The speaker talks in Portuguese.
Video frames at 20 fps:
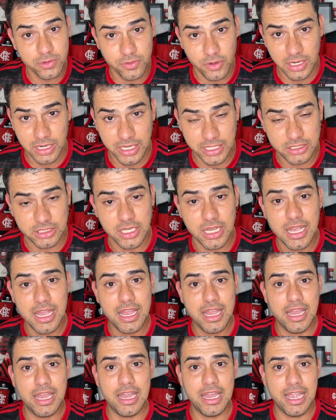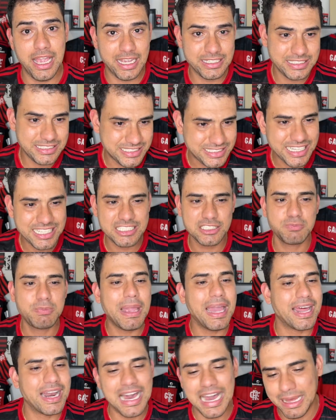volante. É, a gente tem que
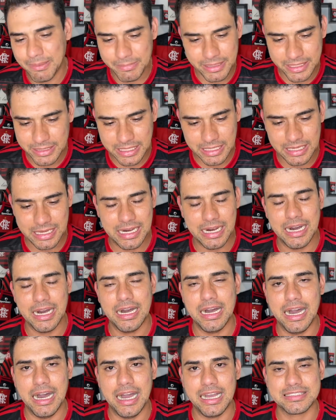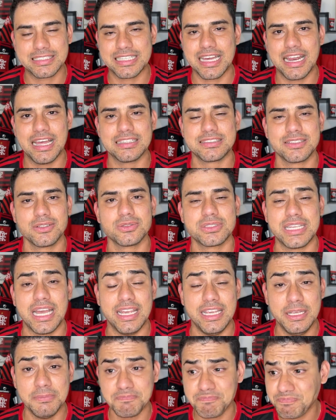esperar né, a, a escalação
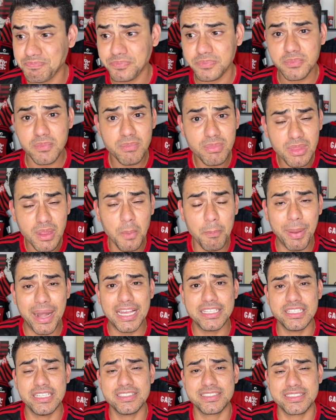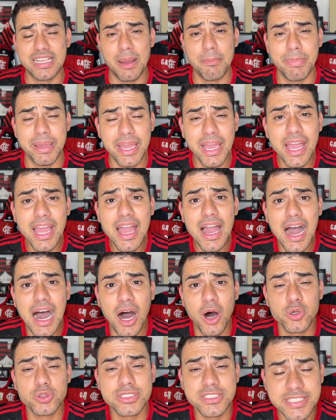sair para a gente saber
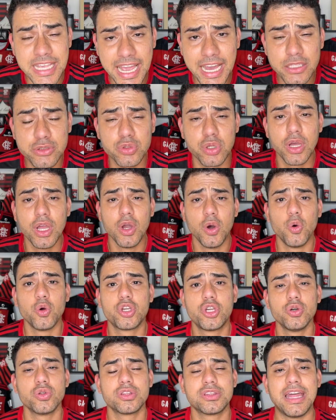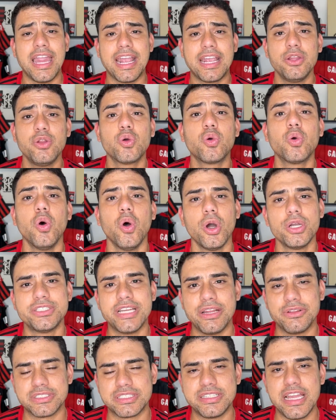ao certo o que o técnico
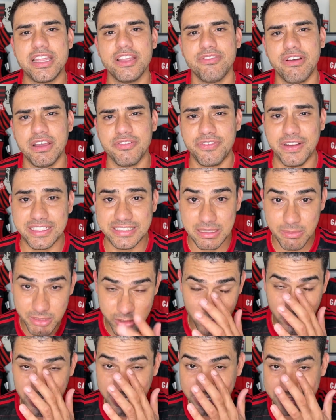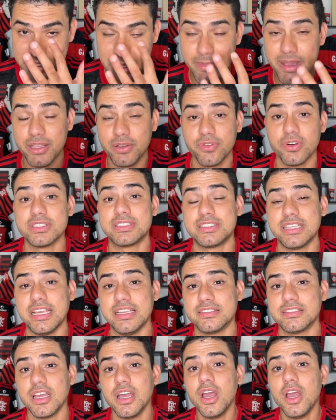Rogério Ceni vai fazer, mas eu queria saber de vocês,